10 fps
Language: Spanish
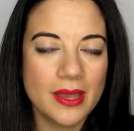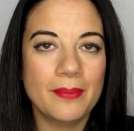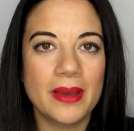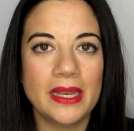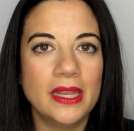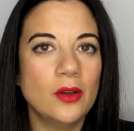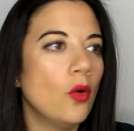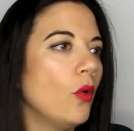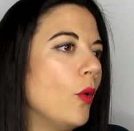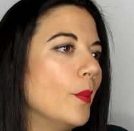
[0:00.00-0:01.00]
¿vale?
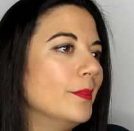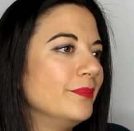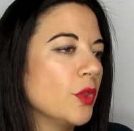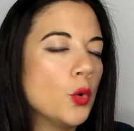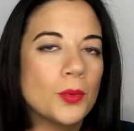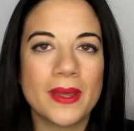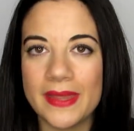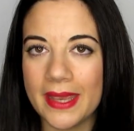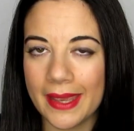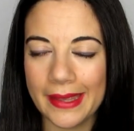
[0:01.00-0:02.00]
O mm, Urban
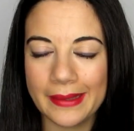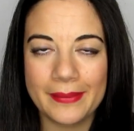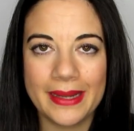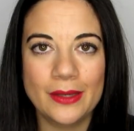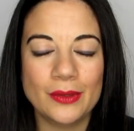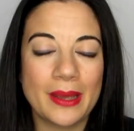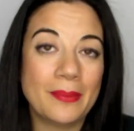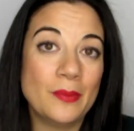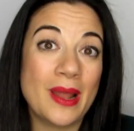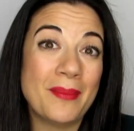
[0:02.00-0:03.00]
Decay, ¿vale? Una,
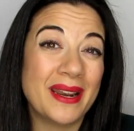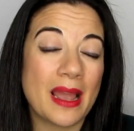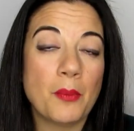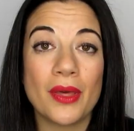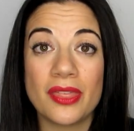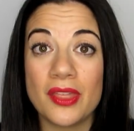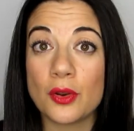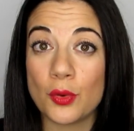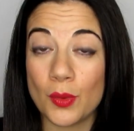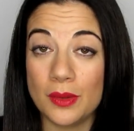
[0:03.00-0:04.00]
marca puede ser,
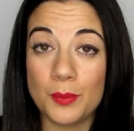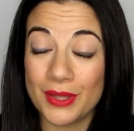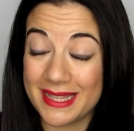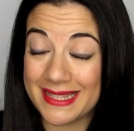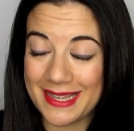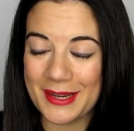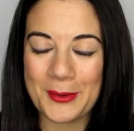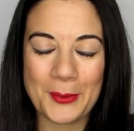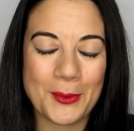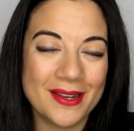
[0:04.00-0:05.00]
puede ser
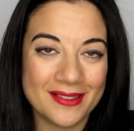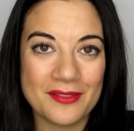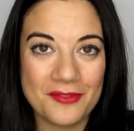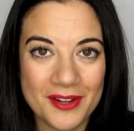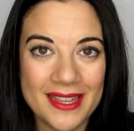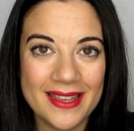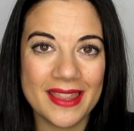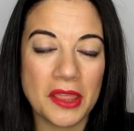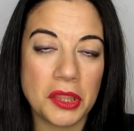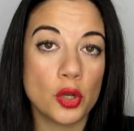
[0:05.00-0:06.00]
cruelty free, es
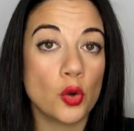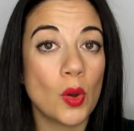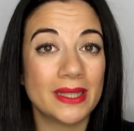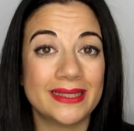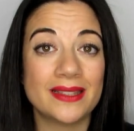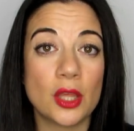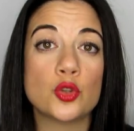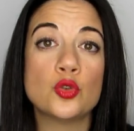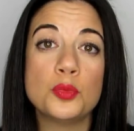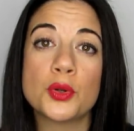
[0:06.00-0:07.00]
decir, no ha testado
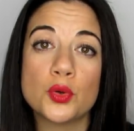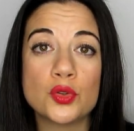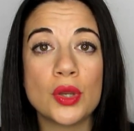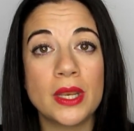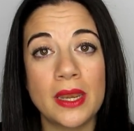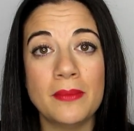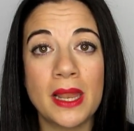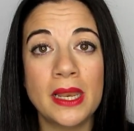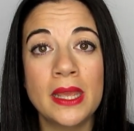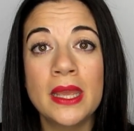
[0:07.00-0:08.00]
sus productos en
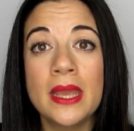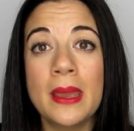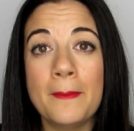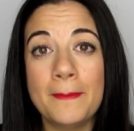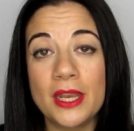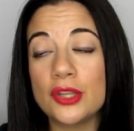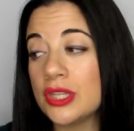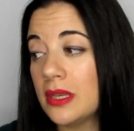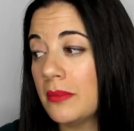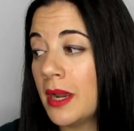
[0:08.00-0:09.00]
animales, pero
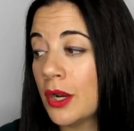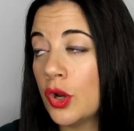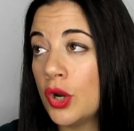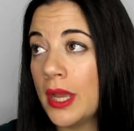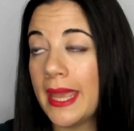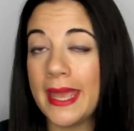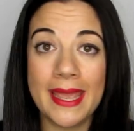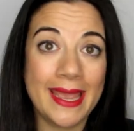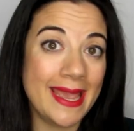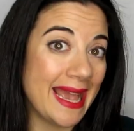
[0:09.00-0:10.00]
sin embargo,
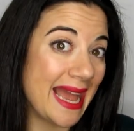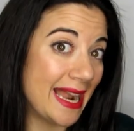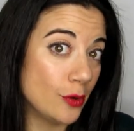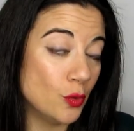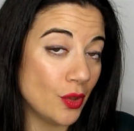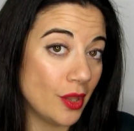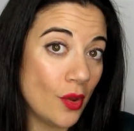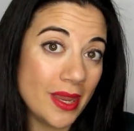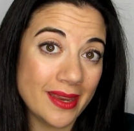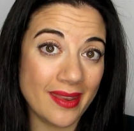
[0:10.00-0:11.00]
eh, algunos de
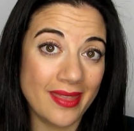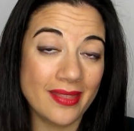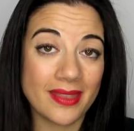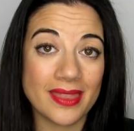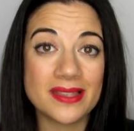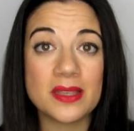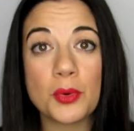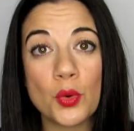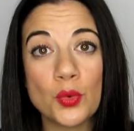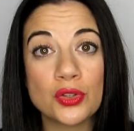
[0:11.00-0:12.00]
los ingredientes de ese
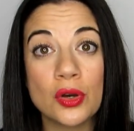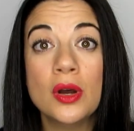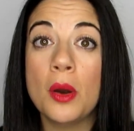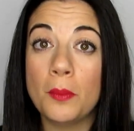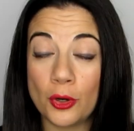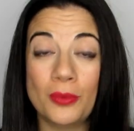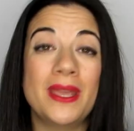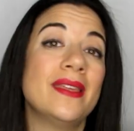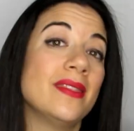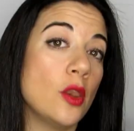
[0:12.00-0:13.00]
producto
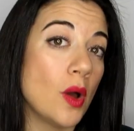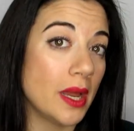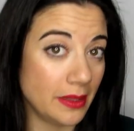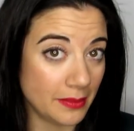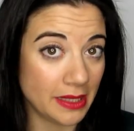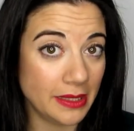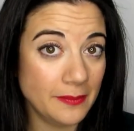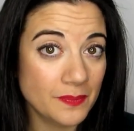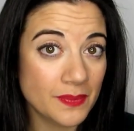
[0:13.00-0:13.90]
provienen de los animales.